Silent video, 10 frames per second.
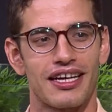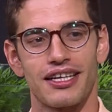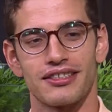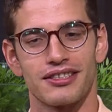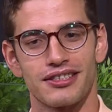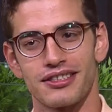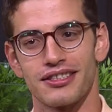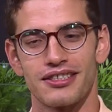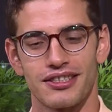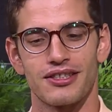يعني
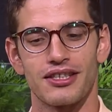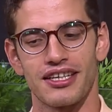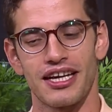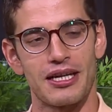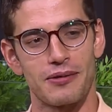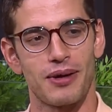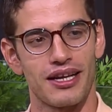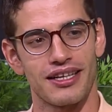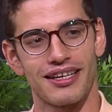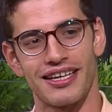نتكلم
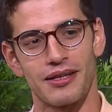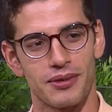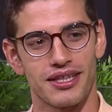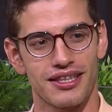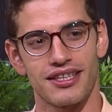على كلمه